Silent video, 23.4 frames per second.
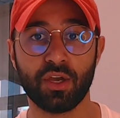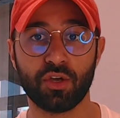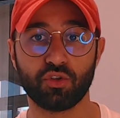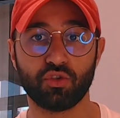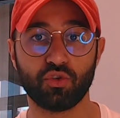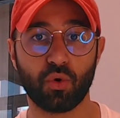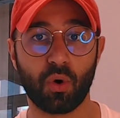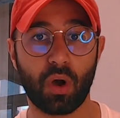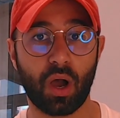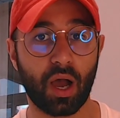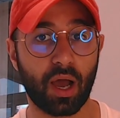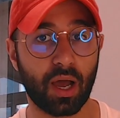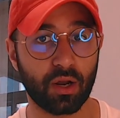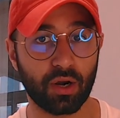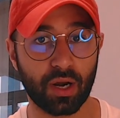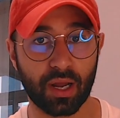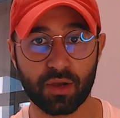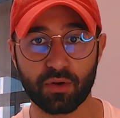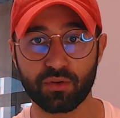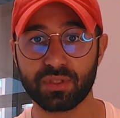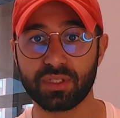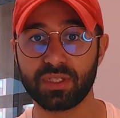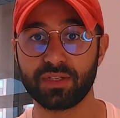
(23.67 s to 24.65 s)
il y aura la
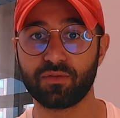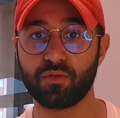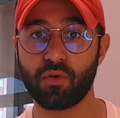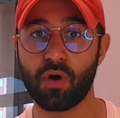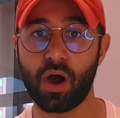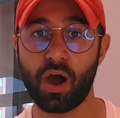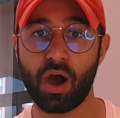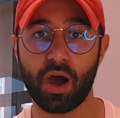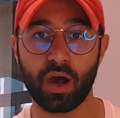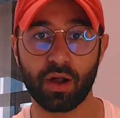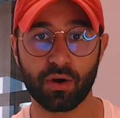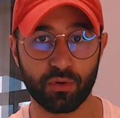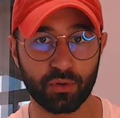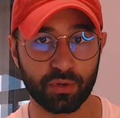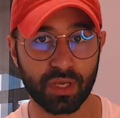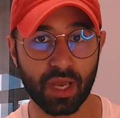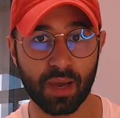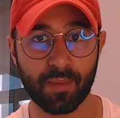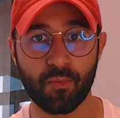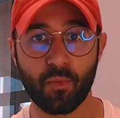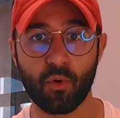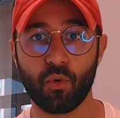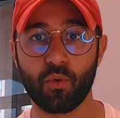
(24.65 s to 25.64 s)
Côte d'Ivoire, le
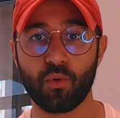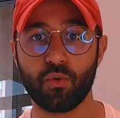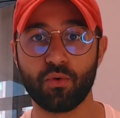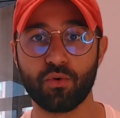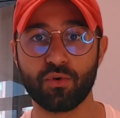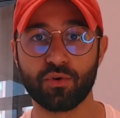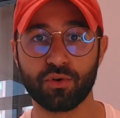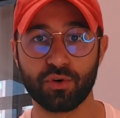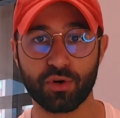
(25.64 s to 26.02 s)
Cameroun,